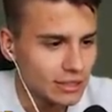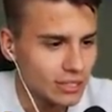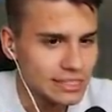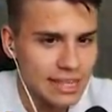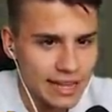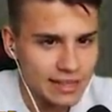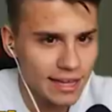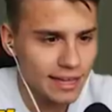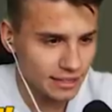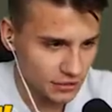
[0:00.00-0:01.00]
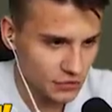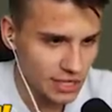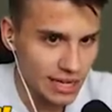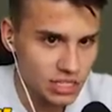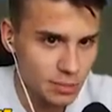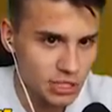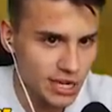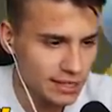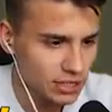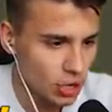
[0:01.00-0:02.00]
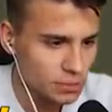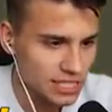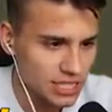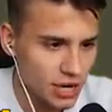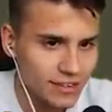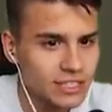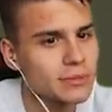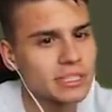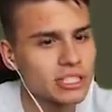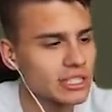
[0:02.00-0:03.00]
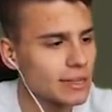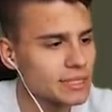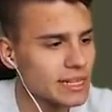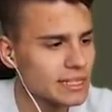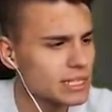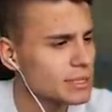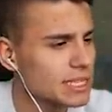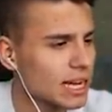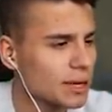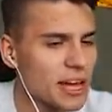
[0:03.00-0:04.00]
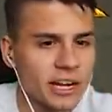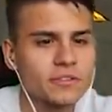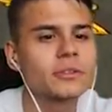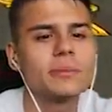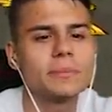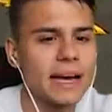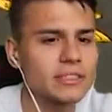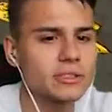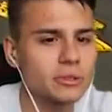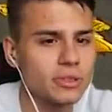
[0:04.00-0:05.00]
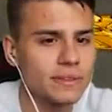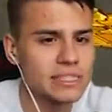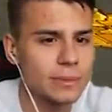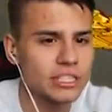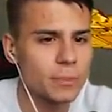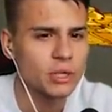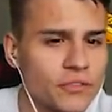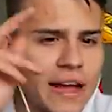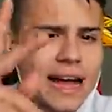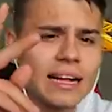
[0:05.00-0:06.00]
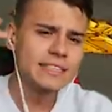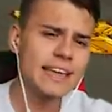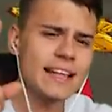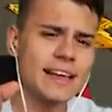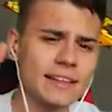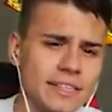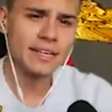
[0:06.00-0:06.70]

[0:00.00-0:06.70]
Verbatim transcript: Ostatnie chwile, żeby się dobrze schować, żeby gdzieś tam znaleźć sobie zakamarek, w którym bardzo trudno was zobaczę, bo 2, 1,